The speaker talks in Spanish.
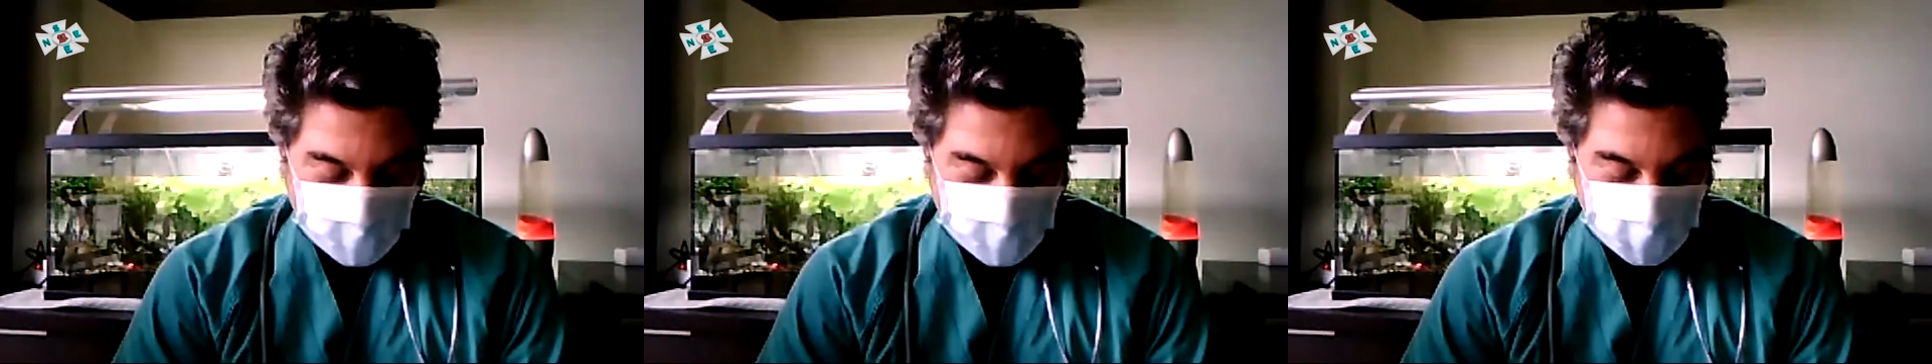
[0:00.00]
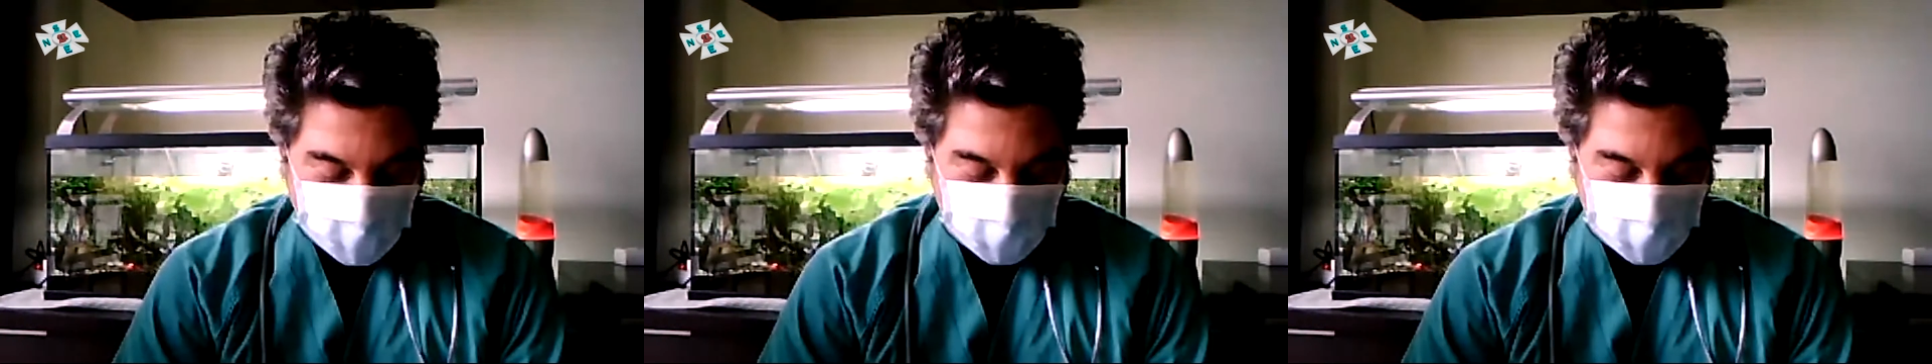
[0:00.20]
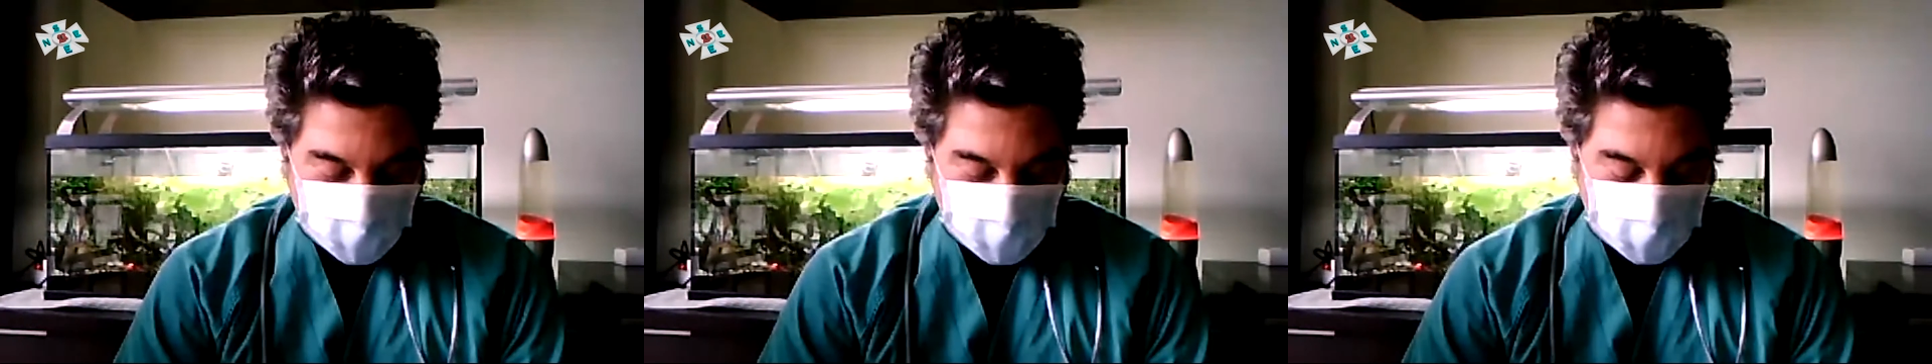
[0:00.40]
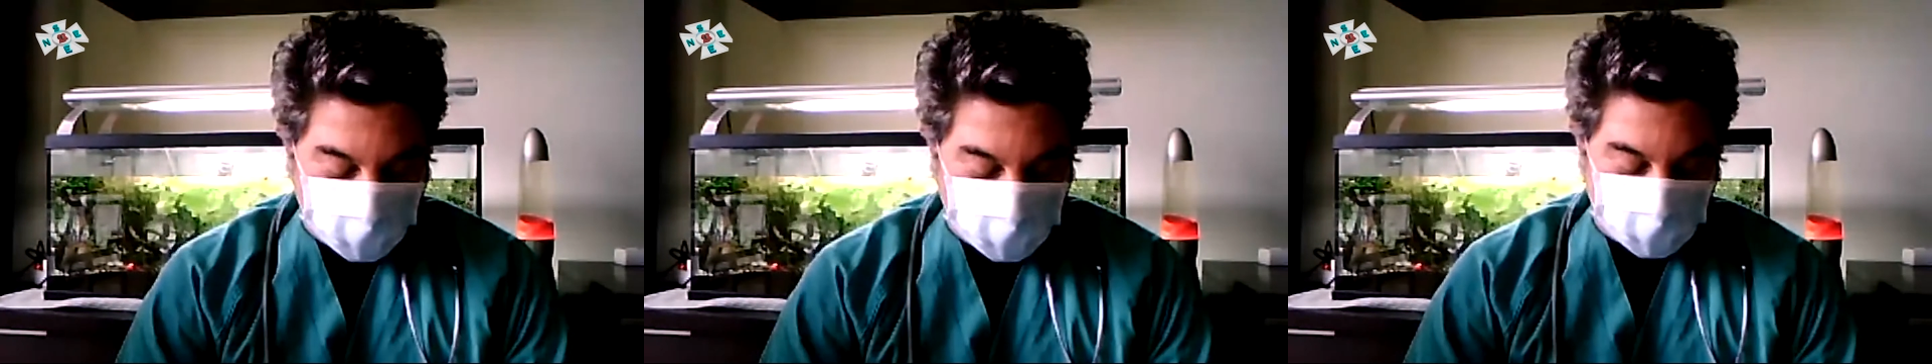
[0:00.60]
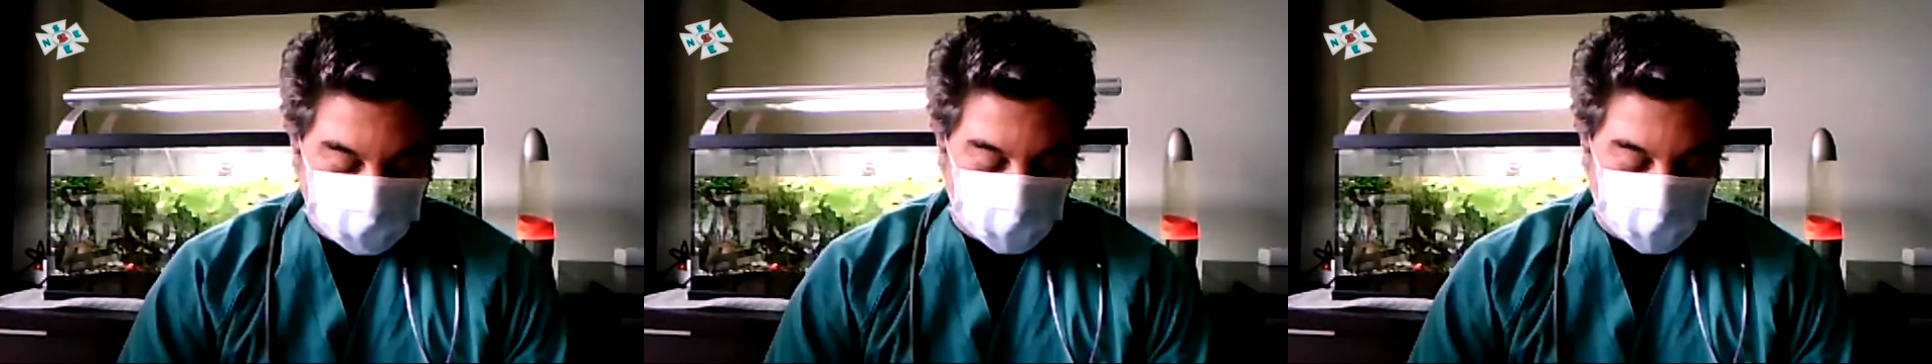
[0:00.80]

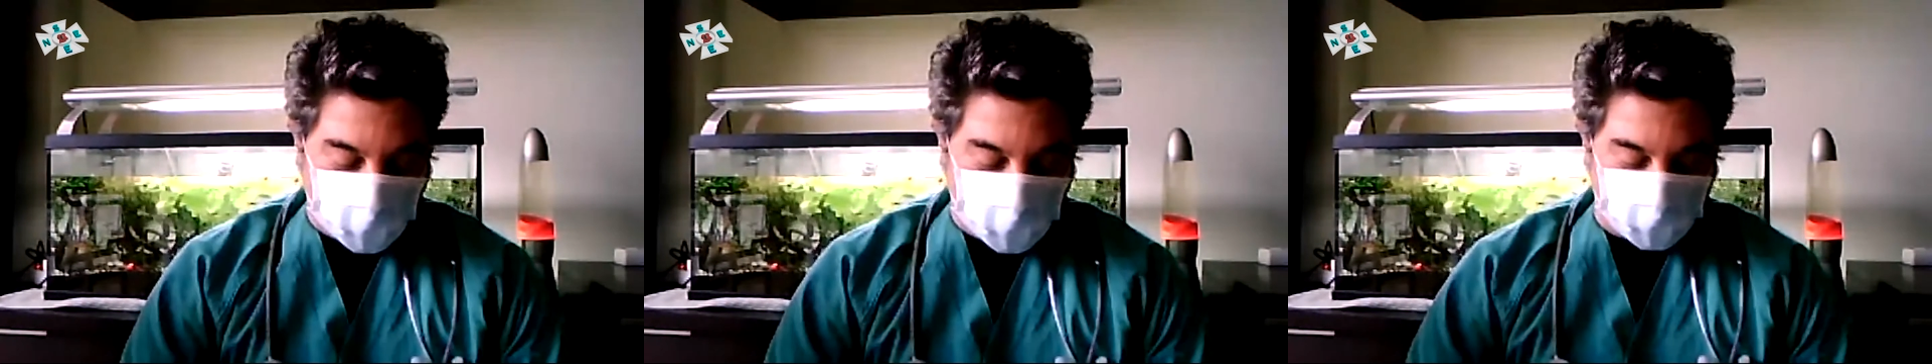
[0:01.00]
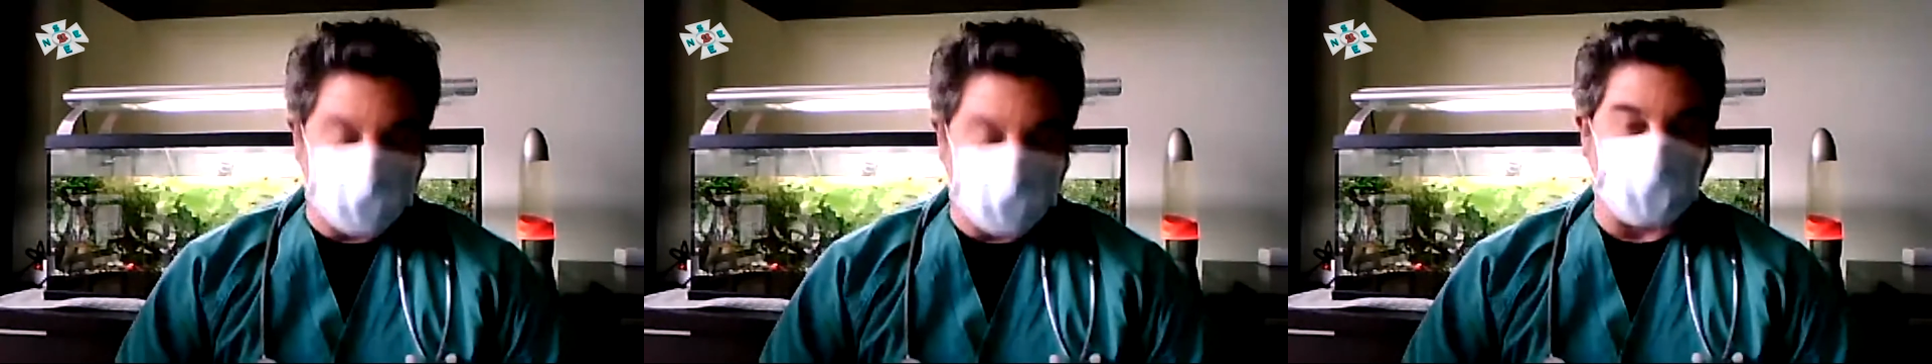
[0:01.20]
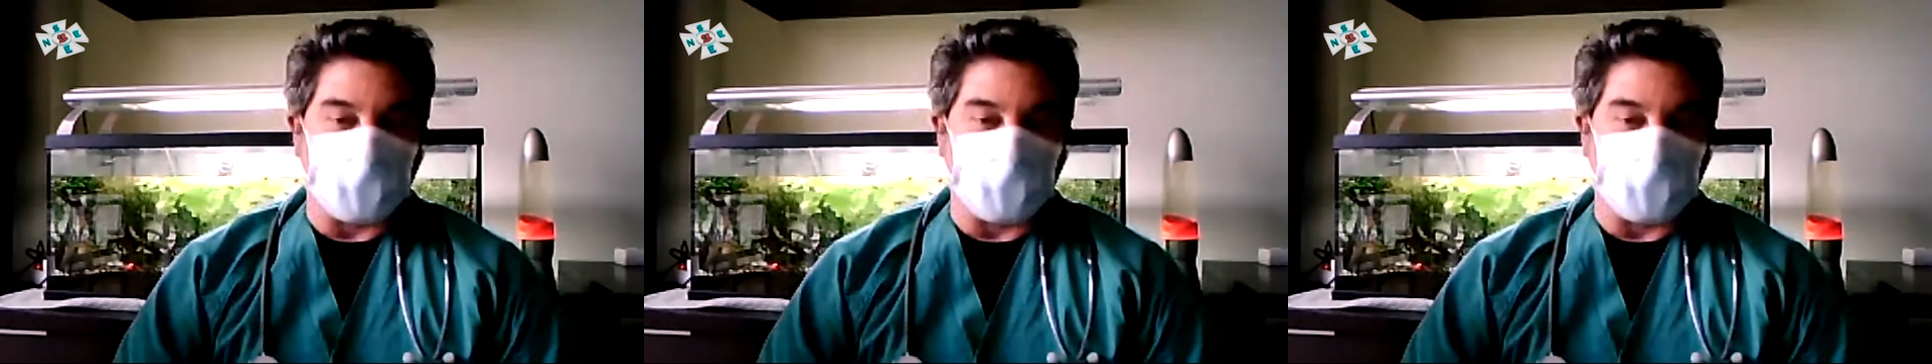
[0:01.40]
eh, tener